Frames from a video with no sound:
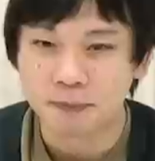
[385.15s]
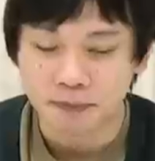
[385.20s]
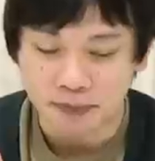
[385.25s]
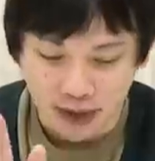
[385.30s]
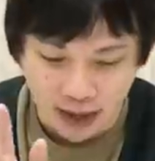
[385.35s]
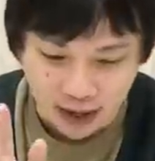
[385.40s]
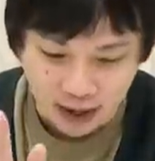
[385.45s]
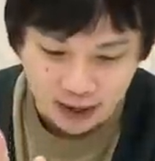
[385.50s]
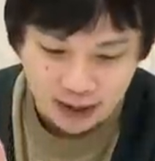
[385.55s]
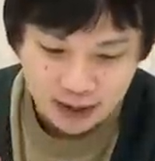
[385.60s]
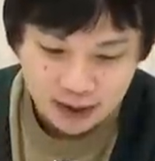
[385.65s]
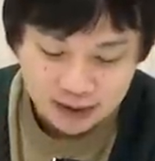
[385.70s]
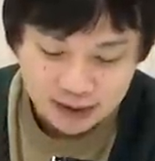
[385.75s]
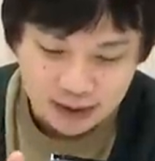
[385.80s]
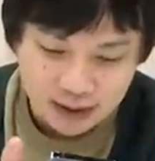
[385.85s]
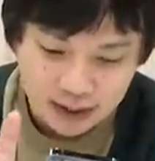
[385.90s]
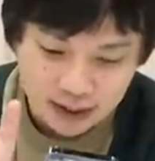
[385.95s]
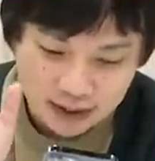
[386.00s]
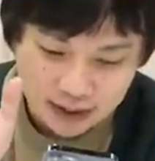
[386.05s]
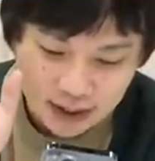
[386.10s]
ねで
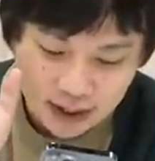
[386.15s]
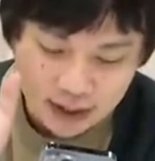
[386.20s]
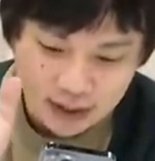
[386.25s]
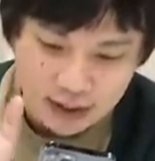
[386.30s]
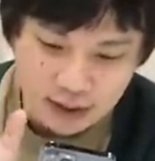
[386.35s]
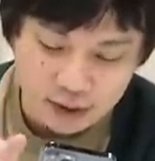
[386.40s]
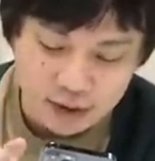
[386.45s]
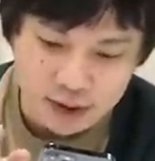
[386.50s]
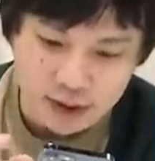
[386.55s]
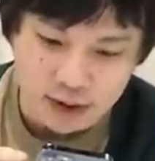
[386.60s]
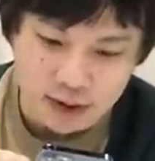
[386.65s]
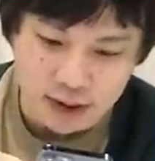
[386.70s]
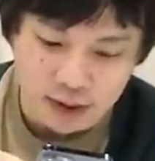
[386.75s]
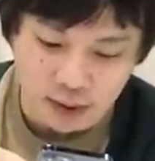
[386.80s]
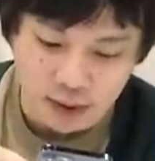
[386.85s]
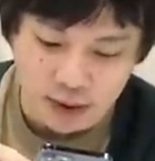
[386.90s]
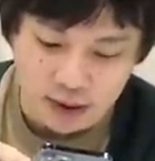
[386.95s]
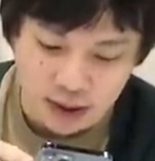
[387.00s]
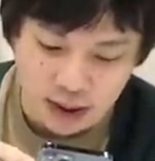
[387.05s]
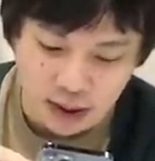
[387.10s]
7ターンで打つって
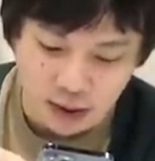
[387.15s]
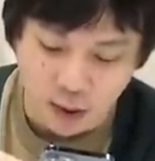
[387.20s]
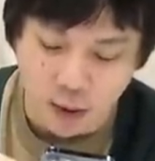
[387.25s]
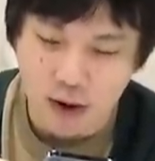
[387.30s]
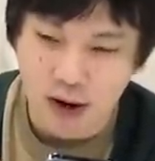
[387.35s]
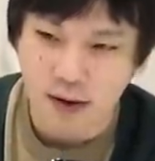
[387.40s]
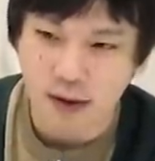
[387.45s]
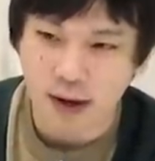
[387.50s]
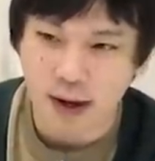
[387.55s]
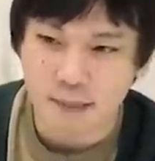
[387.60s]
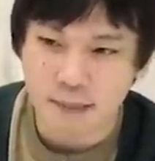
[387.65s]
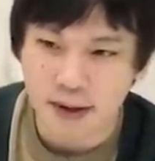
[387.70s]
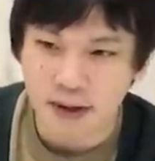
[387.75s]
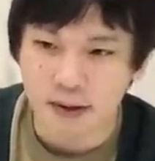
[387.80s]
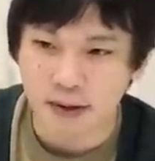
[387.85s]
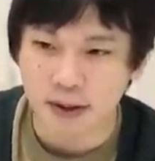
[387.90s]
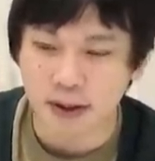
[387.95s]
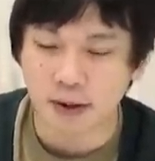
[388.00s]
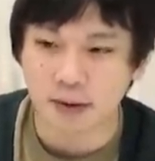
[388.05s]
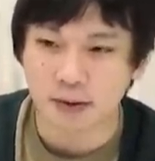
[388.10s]
時に他の紙
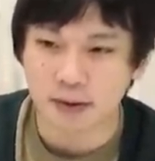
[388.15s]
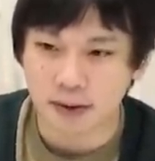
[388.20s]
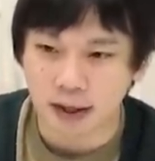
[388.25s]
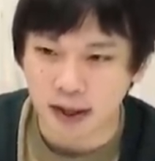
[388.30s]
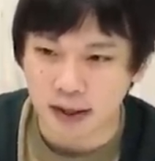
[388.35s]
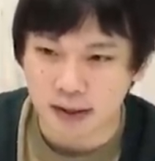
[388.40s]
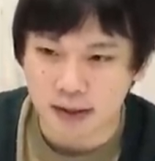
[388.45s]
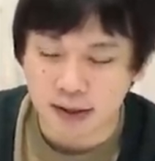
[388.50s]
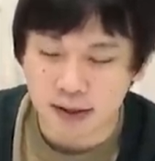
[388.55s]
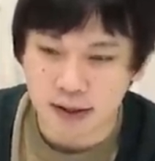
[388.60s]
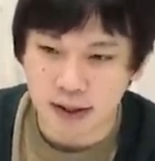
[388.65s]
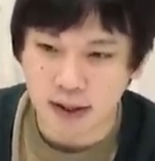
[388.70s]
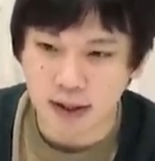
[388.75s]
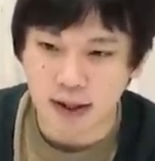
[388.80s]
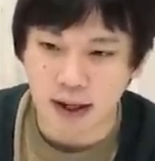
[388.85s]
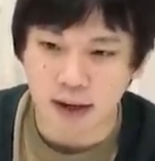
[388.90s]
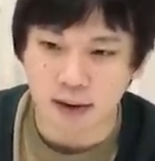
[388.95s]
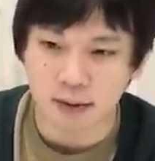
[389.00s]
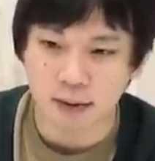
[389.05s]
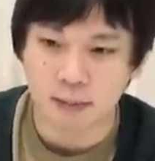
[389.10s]
を拾って追撃
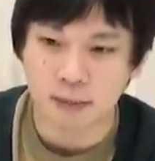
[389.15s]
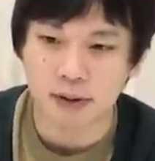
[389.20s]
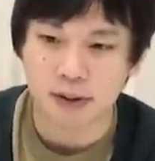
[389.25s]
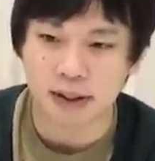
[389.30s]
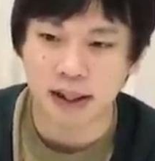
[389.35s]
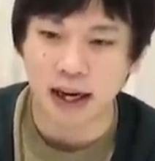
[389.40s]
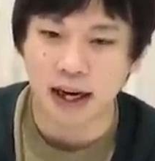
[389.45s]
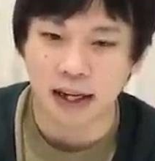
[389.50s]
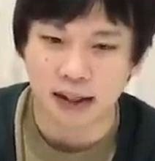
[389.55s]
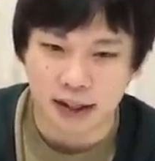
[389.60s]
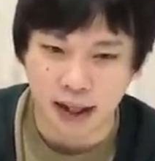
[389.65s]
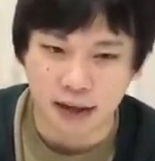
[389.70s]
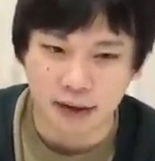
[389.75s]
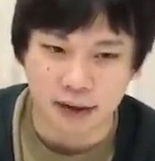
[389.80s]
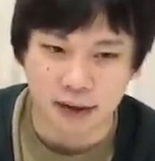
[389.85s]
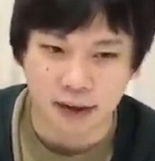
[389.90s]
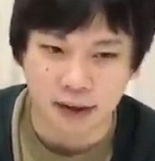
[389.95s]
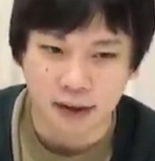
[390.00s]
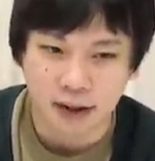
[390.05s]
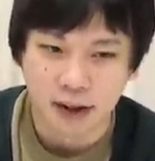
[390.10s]
弾をボスに当て
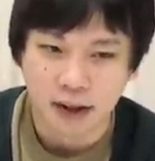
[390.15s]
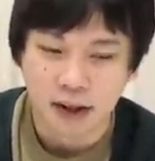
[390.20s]
る